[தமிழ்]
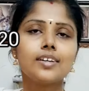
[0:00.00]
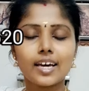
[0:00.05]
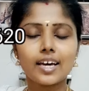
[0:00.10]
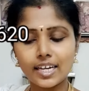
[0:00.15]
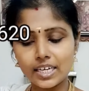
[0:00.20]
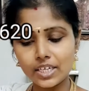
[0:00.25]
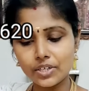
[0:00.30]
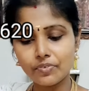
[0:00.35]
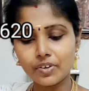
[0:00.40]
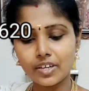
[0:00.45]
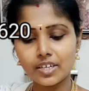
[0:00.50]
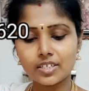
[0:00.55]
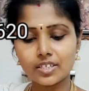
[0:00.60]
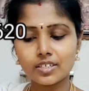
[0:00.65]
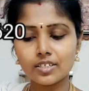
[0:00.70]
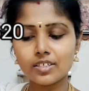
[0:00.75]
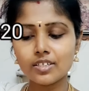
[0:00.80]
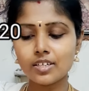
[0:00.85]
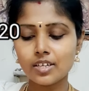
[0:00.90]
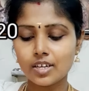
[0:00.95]
லைட்
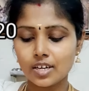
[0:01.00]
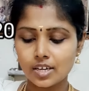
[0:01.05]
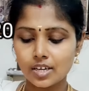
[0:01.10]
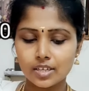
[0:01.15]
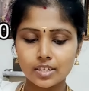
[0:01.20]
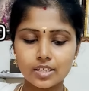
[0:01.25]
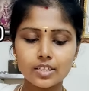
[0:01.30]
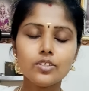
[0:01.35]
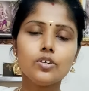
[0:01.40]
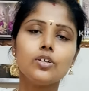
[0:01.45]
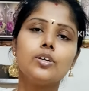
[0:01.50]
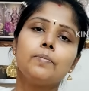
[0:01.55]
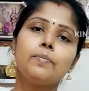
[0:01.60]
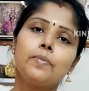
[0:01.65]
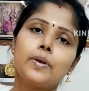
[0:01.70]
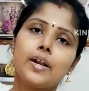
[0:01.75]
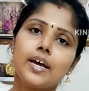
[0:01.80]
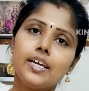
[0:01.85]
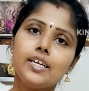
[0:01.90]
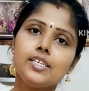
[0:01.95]
வெயிட்டு இதோட
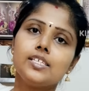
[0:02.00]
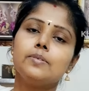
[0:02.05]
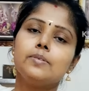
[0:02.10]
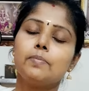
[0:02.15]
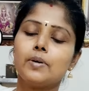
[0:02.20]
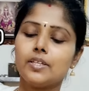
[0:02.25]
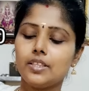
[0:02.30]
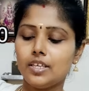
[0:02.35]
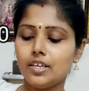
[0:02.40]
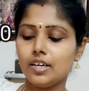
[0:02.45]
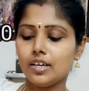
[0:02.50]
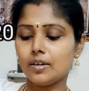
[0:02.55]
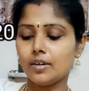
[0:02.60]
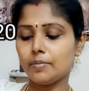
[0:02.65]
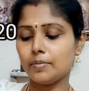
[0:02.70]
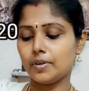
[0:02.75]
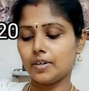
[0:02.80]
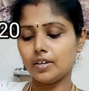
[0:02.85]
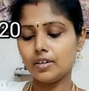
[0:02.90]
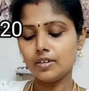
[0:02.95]
ப்ரைஸ் பார்த்திங்க
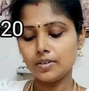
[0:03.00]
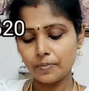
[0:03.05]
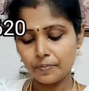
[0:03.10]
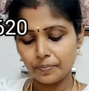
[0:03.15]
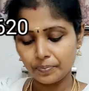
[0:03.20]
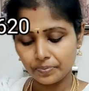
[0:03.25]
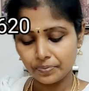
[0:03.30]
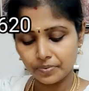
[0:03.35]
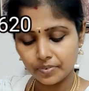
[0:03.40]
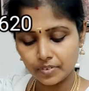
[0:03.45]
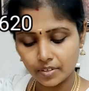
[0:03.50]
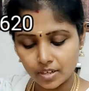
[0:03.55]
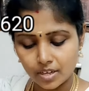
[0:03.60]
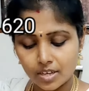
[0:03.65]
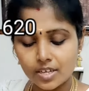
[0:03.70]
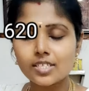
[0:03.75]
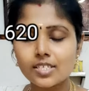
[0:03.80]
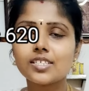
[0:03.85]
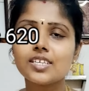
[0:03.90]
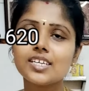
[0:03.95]
அப்படின்னா
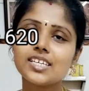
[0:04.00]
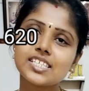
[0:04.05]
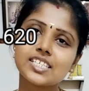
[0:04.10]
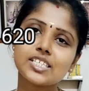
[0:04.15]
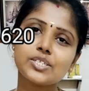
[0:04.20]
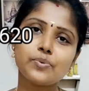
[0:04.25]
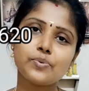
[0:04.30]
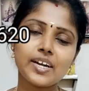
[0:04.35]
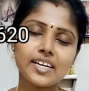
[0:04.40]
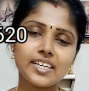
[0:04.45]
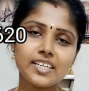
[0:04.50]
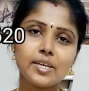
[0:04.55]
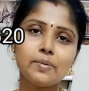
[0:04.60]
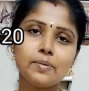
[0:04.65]
சிக்ஸ் டுவெண்ட்டி